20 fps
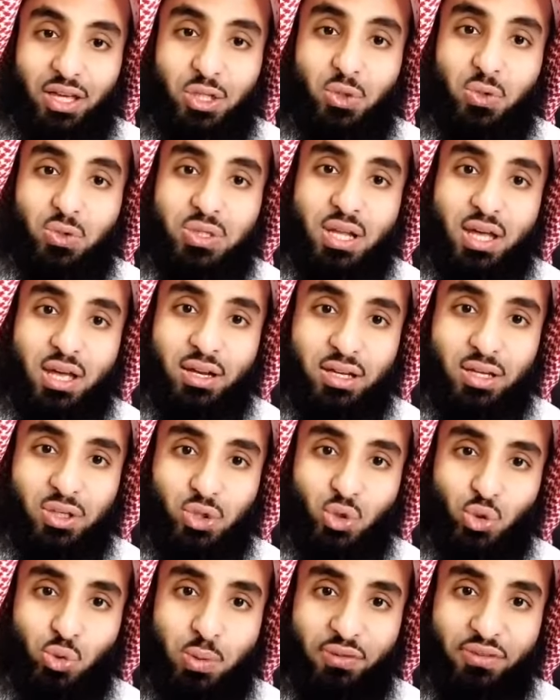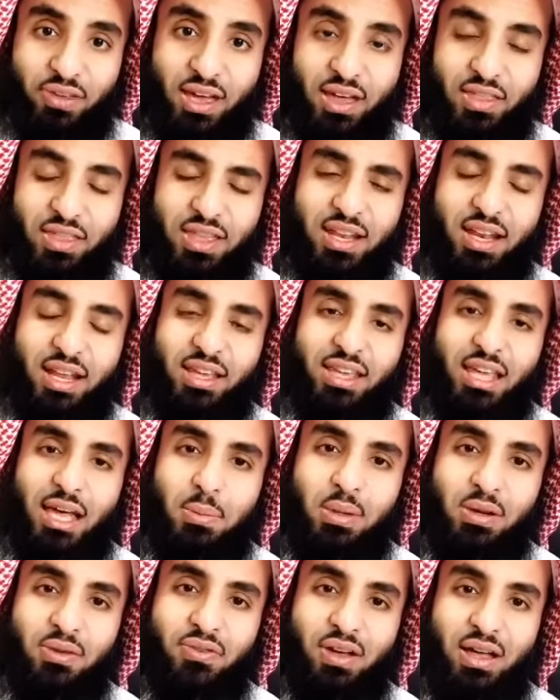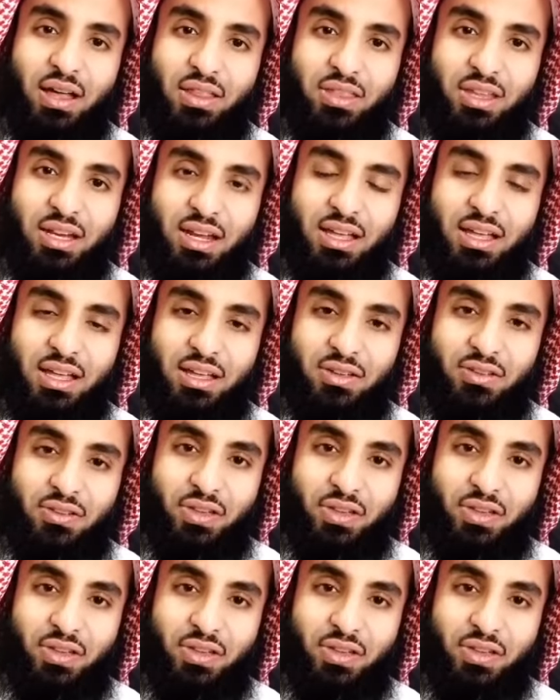يجوز له أن يصوم في هذه الأيام الفاضلة